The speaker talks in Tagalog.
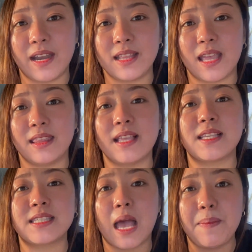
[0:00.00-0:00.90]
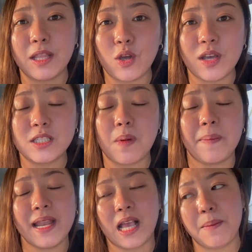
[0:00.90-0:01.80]
And then sa Sabado is
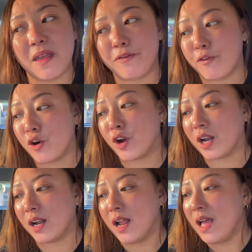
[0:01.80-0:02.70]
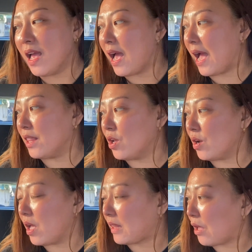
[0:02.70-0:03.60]
babalik kami for, ano,
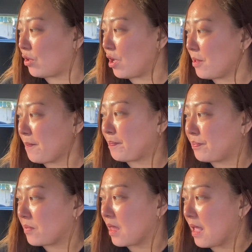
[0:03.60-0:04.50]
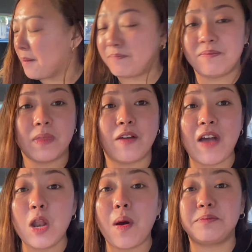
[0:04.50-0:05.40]
ang tawag doon?
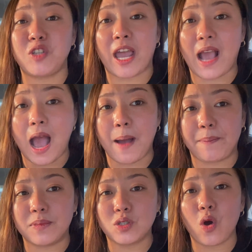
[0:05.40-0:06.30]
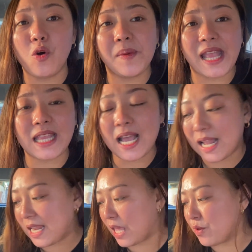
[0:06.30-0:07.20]
follow-up check-up. So, kung
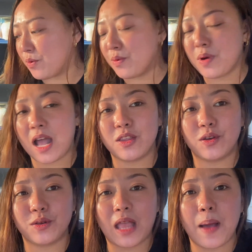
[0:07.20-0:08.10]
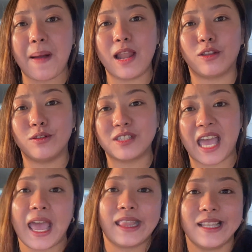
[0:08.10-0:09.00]
matatanggal na yung, ano, yung nakabalot dun sa
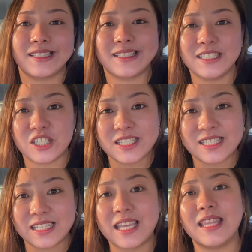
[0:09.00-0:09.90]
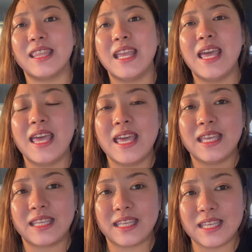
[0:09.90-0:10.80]
edits ni Justine,
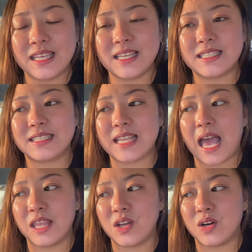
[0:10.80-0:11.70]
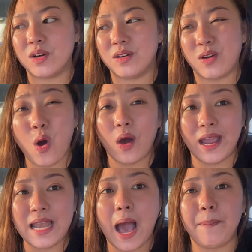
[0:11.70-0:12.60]
is, ano,
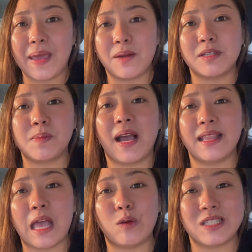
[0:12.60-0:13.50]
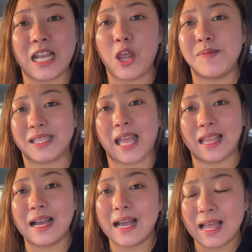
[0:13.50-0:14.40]
okay lang. Pero mas maganda kung sila yung
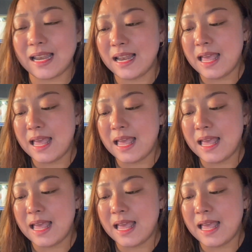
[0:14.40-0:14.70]
magtatanggal.